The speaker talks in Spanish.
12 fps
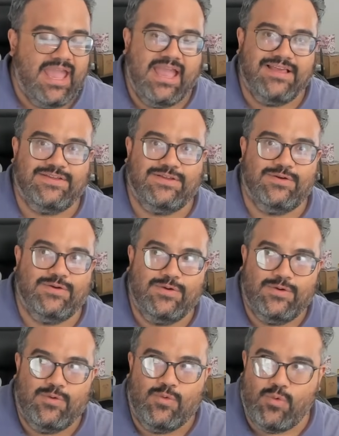es
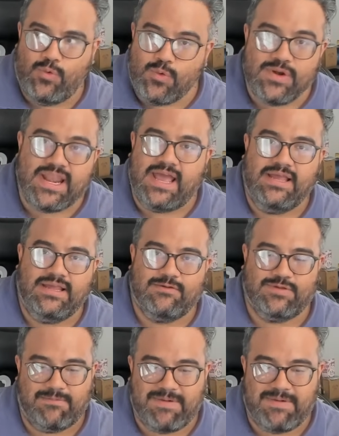una, o sea,